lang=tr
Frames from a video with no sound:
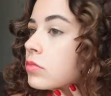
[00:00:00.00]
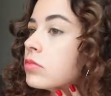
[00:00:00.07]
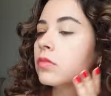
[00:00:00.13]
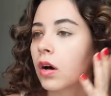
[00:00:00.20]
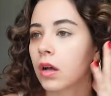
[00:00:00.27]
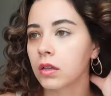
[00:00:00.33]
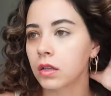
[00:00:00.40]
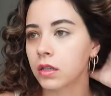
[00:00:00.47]

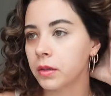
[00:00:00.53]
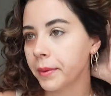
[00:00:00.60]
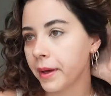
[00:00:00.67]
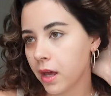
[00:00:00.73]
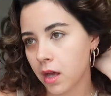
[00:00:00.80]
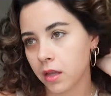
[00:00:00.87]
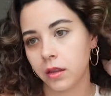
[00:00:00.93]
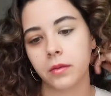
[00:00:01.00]
Vallahi
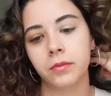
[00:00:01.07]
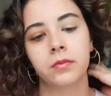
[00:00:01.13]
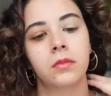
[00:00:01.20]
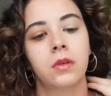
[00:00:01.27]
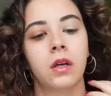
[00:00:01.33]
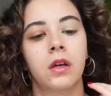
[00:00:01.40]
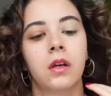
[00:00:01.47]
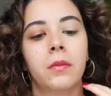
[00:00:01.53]
beğendim.
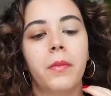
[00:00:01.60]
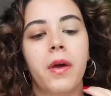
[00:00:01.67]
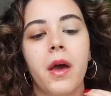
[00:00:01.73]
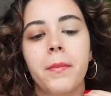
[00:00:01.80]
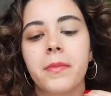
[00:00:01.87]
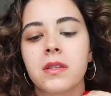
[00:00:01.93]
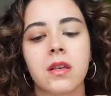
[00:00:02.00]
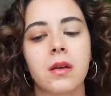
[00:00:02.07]

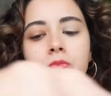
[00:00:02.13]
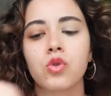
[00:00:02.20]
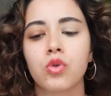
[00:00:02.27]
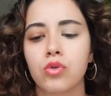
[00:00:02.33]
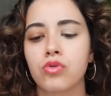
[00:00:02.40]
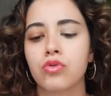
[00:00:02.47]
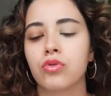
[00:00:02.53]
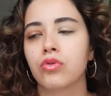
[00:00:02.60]
Beğenmesem çok
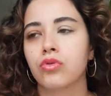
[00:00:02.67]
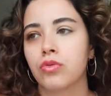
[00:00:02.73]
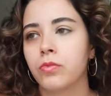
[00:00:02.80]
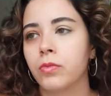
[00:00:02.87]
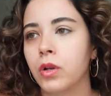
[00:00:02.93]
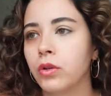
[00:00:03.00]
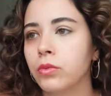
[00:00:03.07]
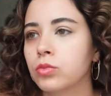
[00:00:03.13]
üzülürüm
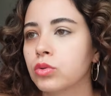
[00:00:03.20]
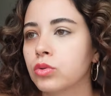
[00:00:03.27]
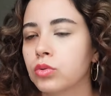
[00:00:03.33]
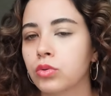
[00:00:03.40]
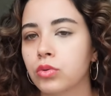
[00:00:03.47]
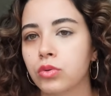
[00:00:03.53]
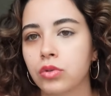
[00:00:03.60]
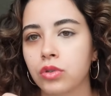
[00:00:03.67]
biliyor
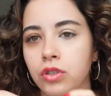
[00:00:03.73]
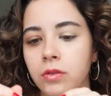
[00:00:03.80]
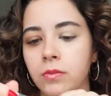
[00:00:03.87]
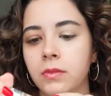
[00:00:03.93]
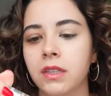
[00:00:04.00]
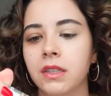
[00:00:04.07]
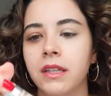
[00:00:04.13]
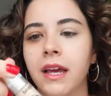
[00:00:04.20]
musunuz?
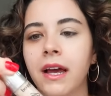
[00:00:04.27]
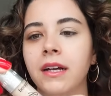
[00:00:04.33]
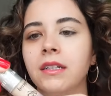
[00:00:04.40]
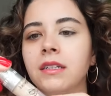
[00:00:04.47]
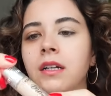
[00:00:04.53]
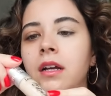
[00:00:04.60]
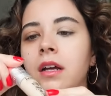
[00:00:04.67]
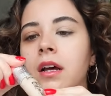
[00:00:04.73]
Şimdi
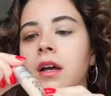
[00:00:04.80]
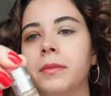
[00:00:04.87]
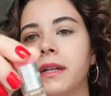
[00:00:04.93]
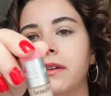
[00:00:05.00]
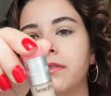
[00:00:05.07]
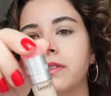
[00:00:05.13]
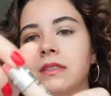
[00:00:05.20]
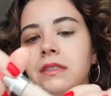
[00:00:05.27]
diğer
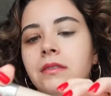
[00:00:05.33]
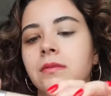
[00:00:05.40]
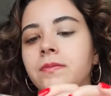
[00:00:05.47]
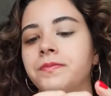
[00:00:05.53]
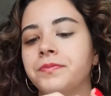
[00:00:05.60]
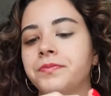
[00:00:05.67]
Benefit'in.